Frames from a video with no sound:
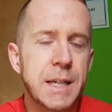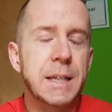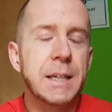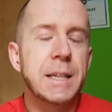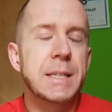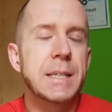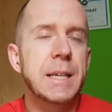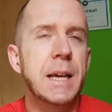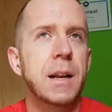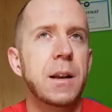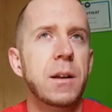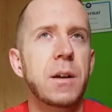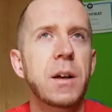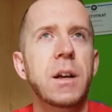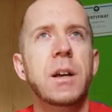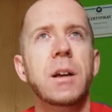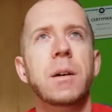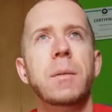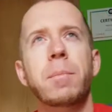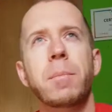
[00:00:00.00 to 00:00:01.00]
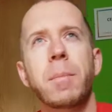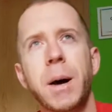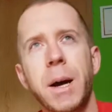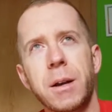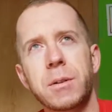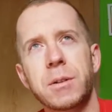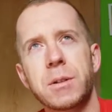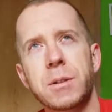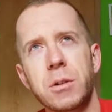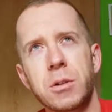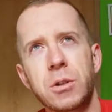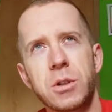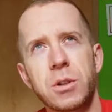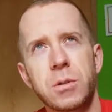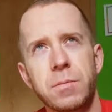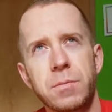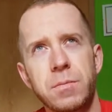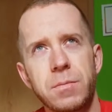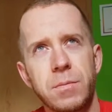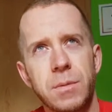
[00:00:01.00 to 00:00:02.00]
taki cel, mając
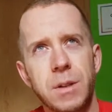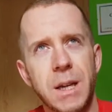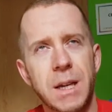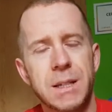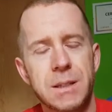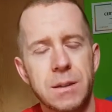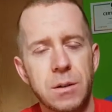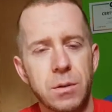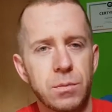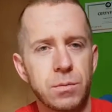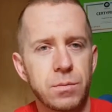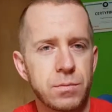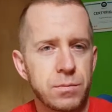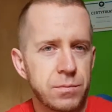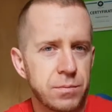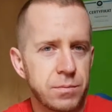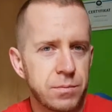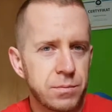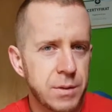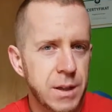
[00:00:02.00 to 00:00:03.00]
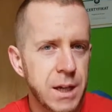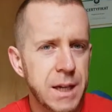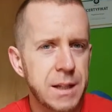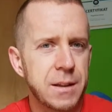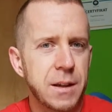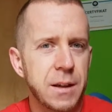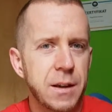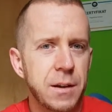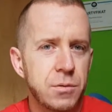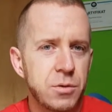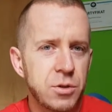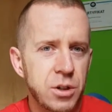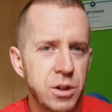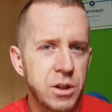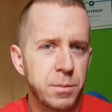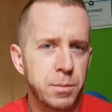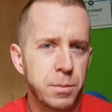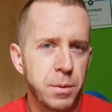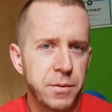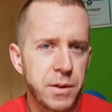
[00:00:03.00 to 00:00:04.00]
dość jasną datę,
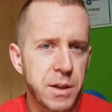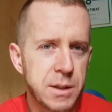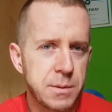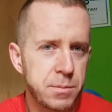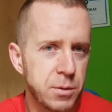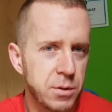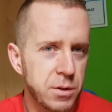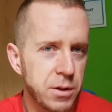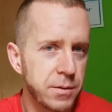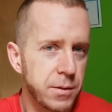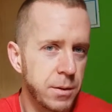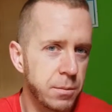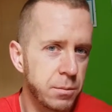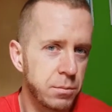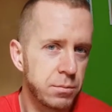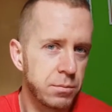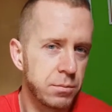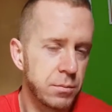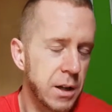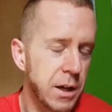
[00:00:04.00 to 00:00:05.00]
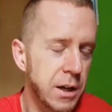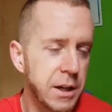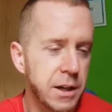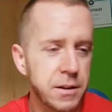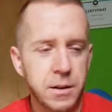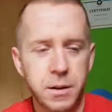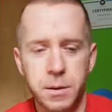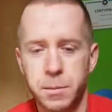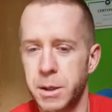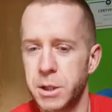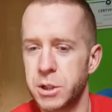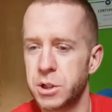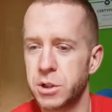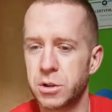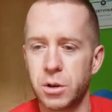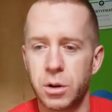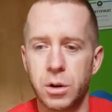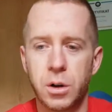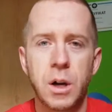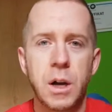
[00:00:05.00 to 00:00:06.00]
czyli powiedzmy, nie wiem, dla jednych będzie
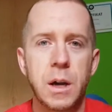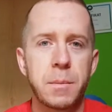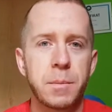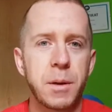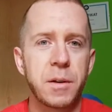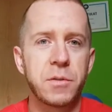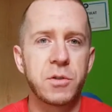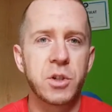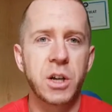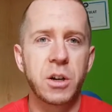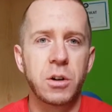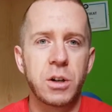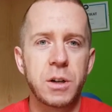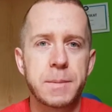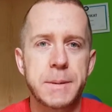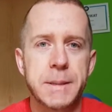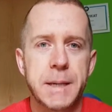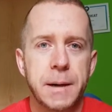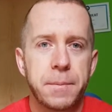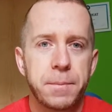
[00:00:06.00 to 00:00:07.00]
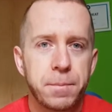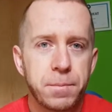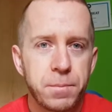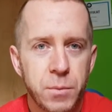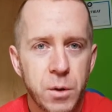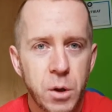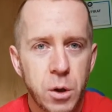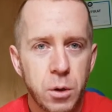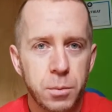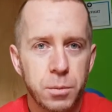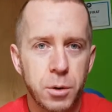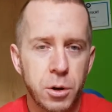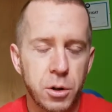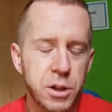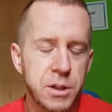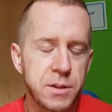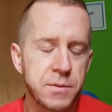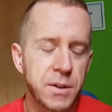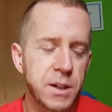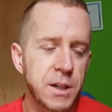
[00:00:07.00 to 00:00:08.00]
to 1 lipca lub
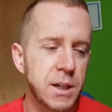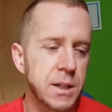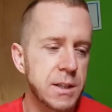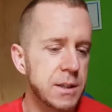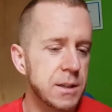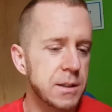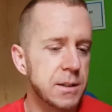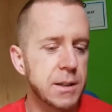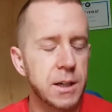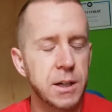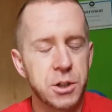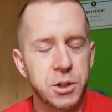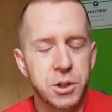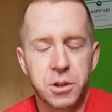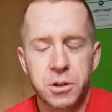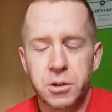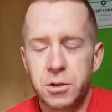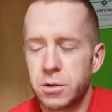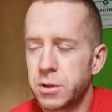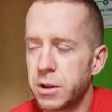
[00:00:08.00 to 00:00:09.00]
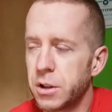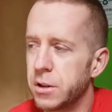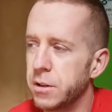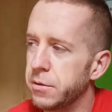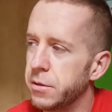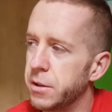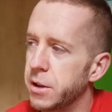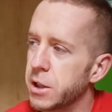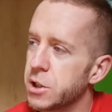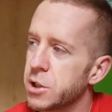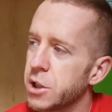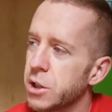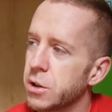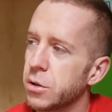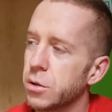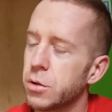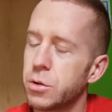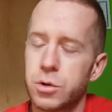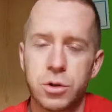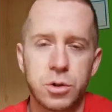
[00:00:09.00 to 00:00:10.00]
koniec wakacji, zależy kto kiedy wyjeżdża,
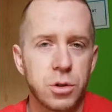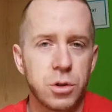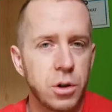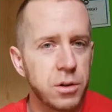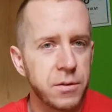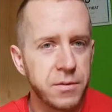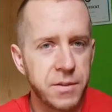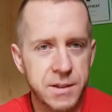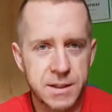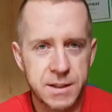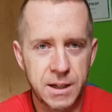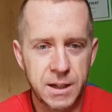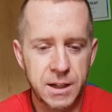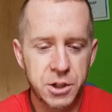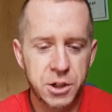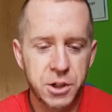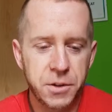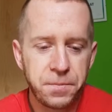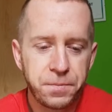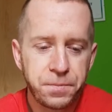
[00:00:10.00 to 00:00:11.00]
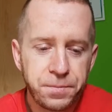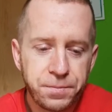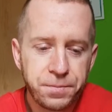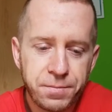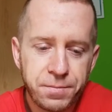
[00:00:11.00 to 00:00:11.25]
to już od Was zależy.